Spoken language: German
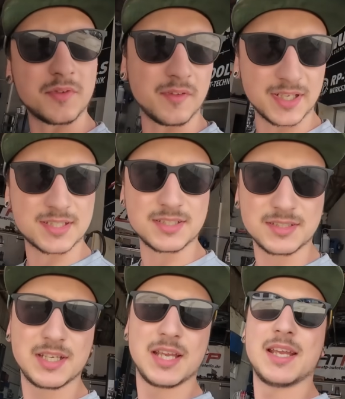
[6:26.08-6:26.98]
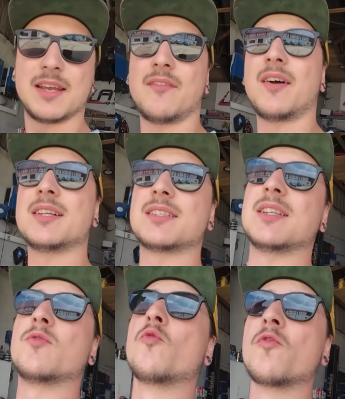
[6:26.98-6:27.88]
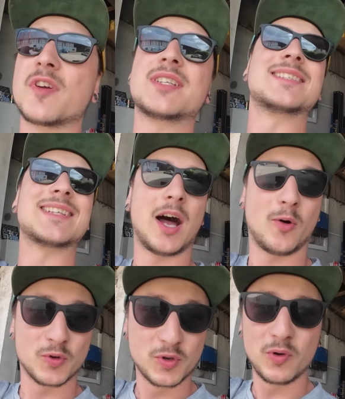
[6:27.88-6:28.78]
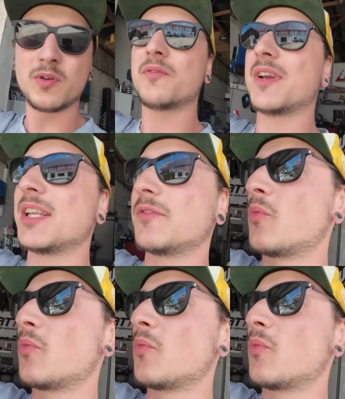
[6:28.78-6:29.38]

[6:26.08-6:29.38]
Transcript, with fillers: verwechseln, weil den Uwe das Auto werde ich